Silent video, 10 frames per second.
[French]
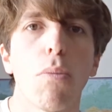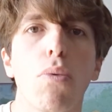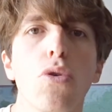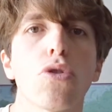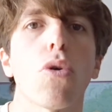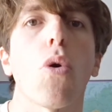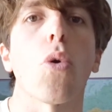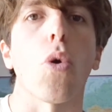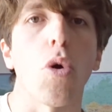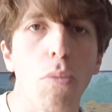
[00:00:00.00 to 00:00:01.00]
plus
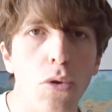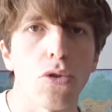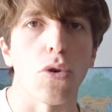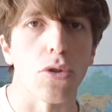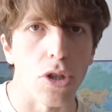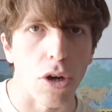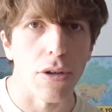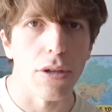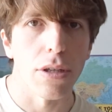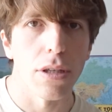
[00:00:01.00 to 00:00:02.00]
on remonte le temps.
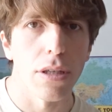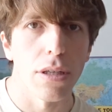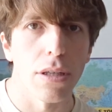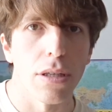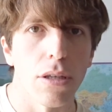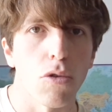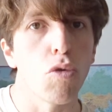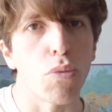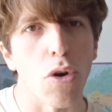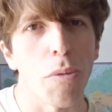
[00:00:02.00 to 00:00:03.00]
Ou
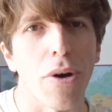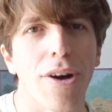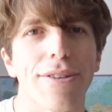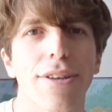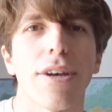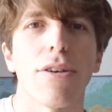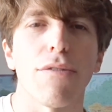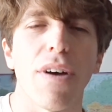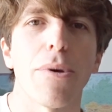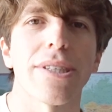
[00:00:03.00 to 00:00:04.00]
pour reprendre une
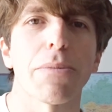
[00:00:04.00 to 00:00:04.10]
fameuse